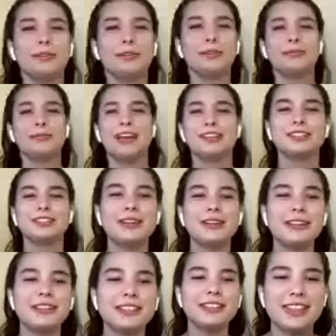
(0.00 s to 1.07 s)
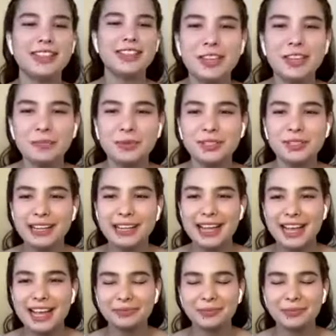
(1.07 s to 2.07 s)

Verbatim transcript: I just wanted to say thank you po sa lahat po.